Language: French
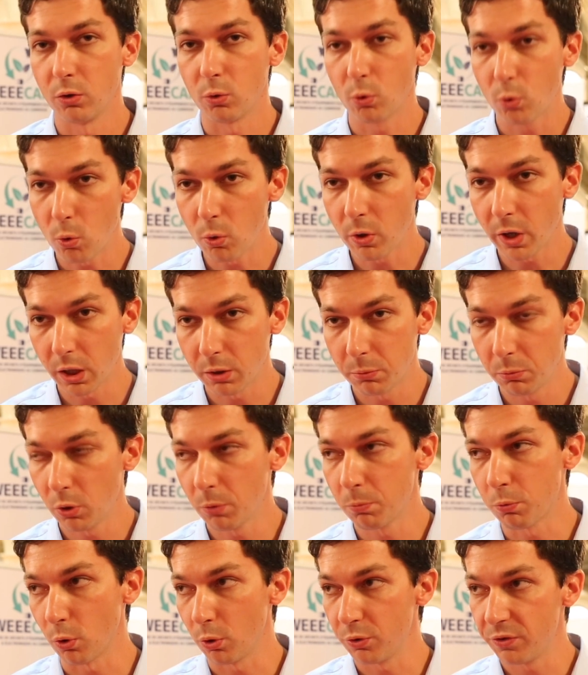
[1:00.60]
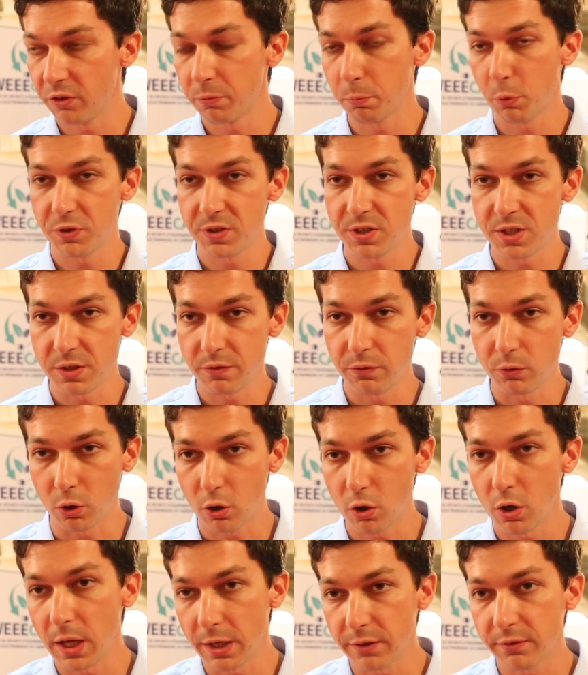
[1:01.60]
Donc concrètement, pour le dispositif de
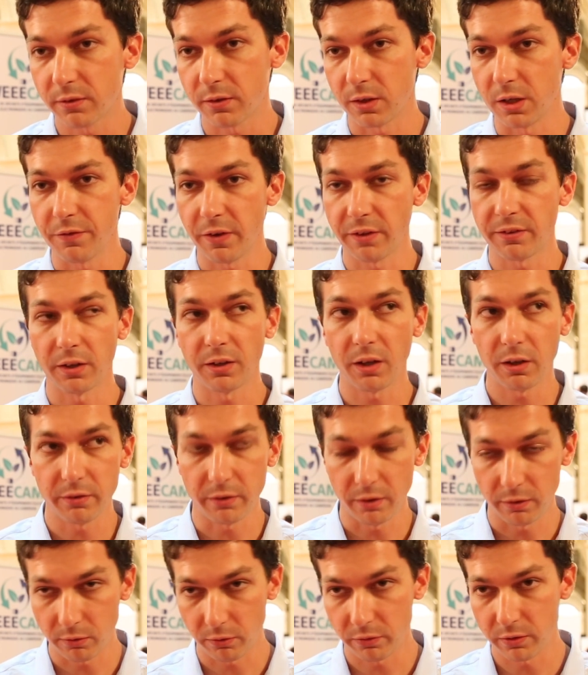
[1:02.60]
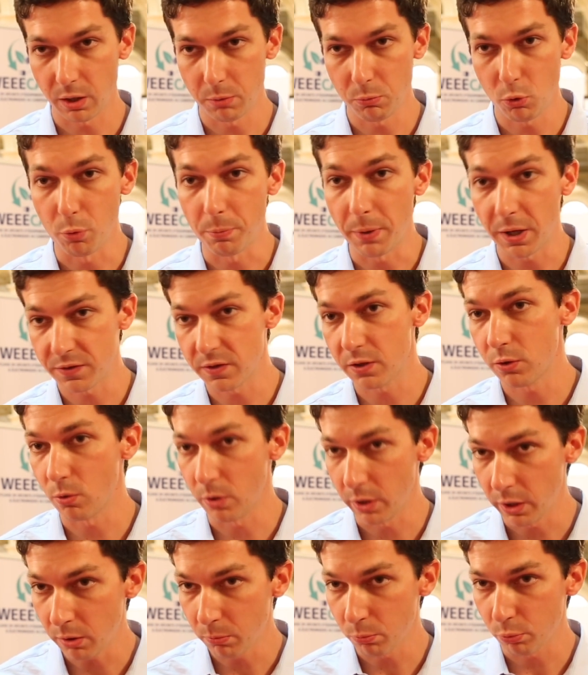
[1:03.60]
collecte, il va s'adresser essentiellement aux
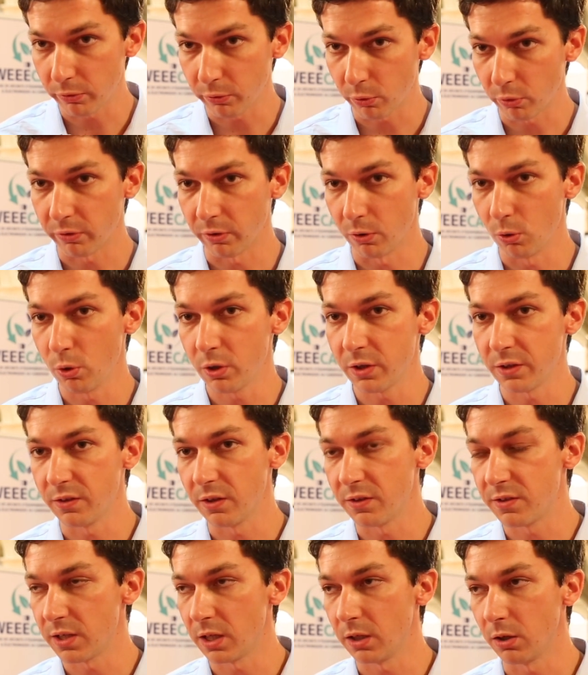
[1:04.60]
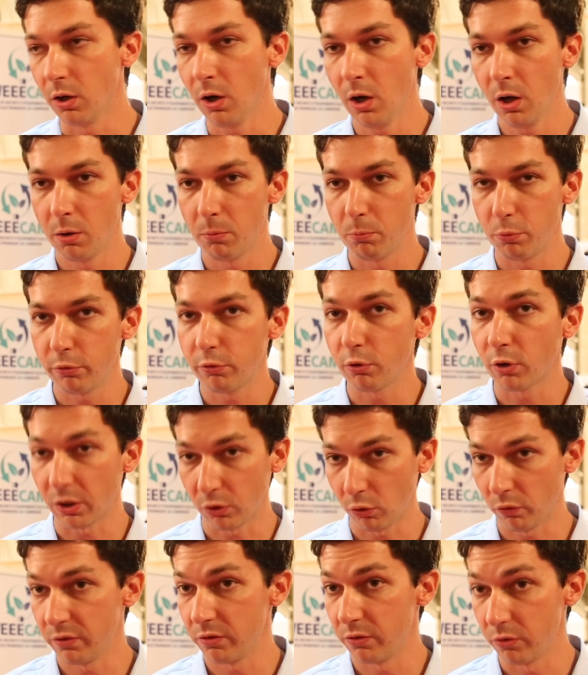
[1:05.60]
particuliers, puisque c'est eux qui détiennent plus de
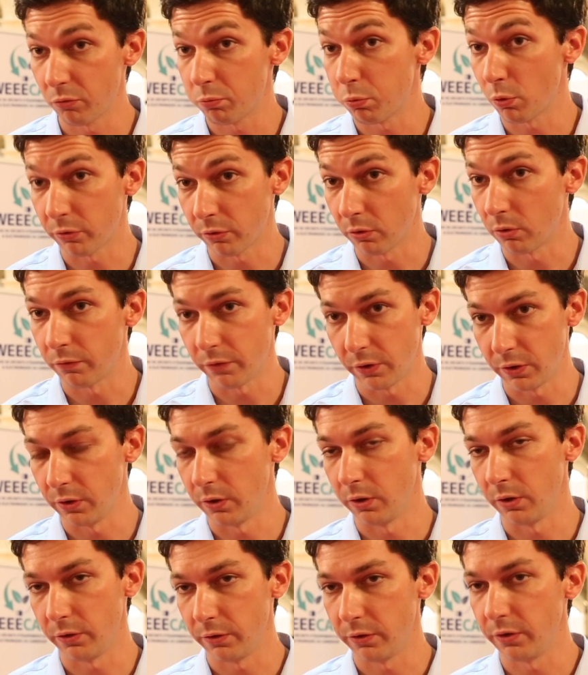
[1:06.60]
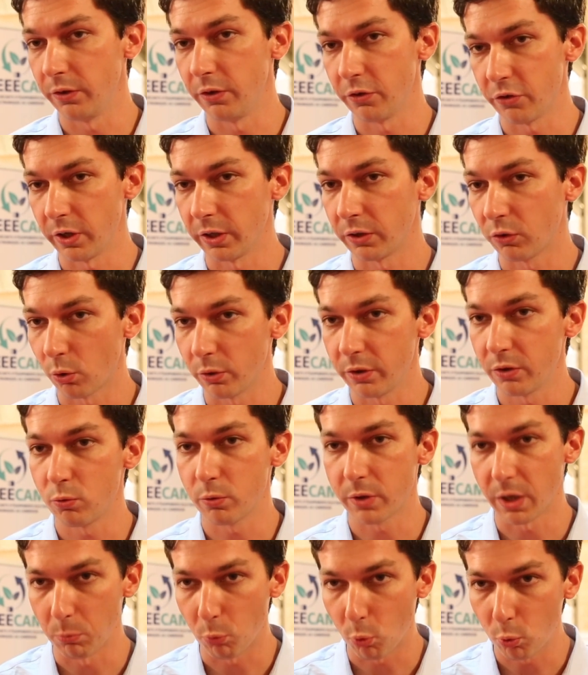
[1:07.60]
99% en fait des, déchets électroniques
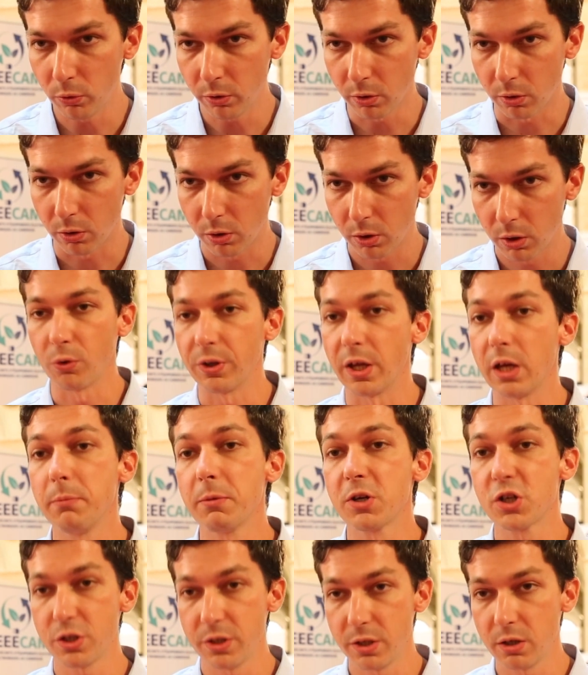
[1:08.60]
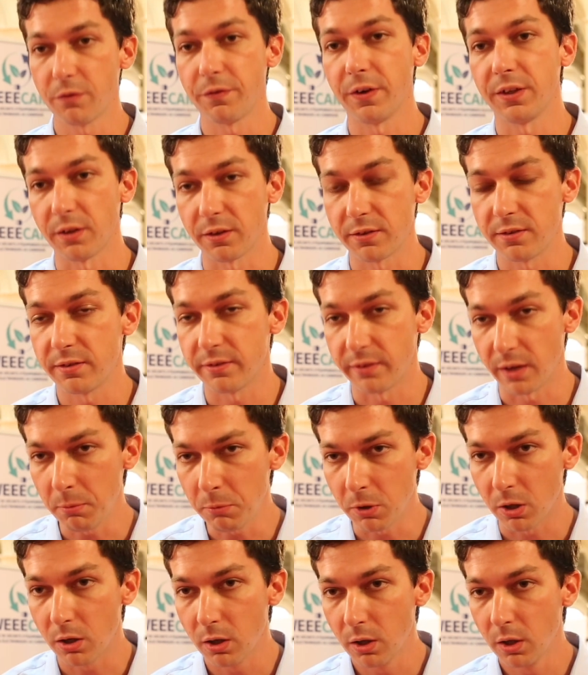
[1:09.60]
du Cameroun. On a imaginé en fait un
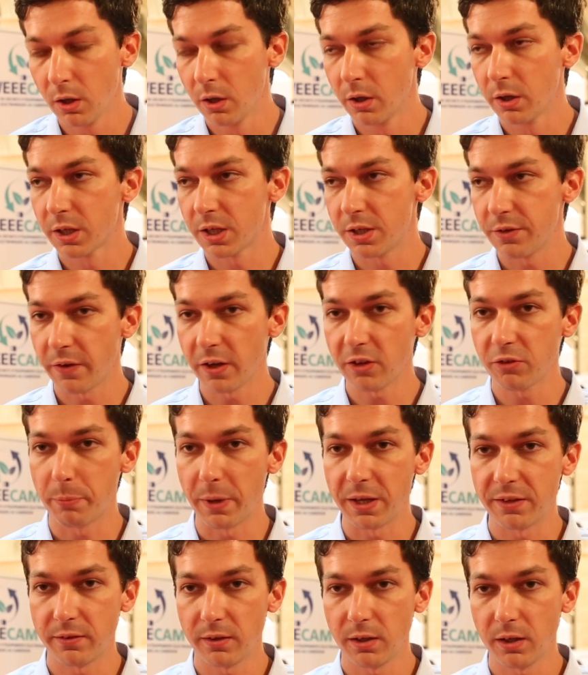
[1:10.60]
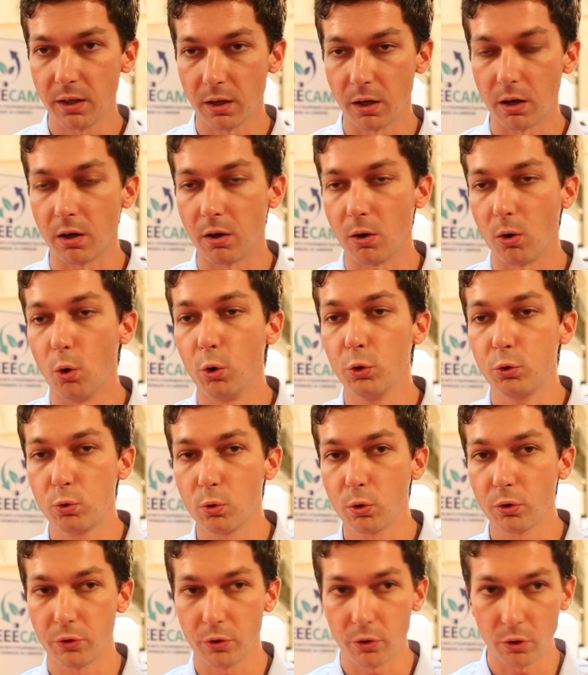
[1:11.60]
système qui va se baser euh,
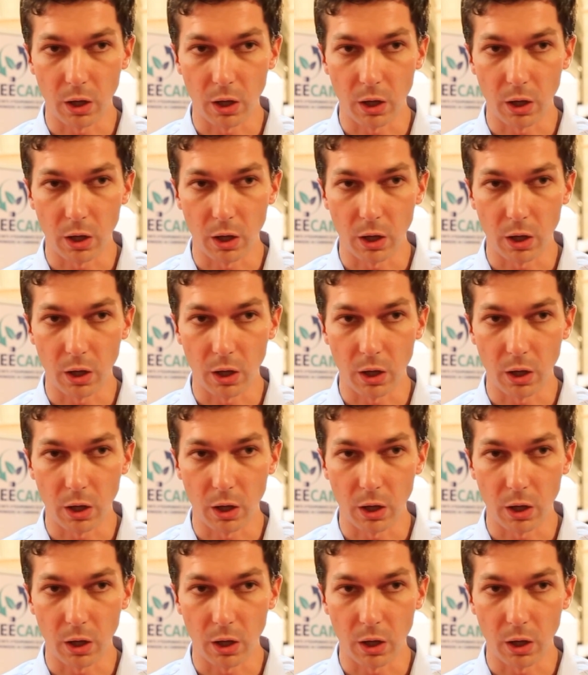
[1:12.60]
autour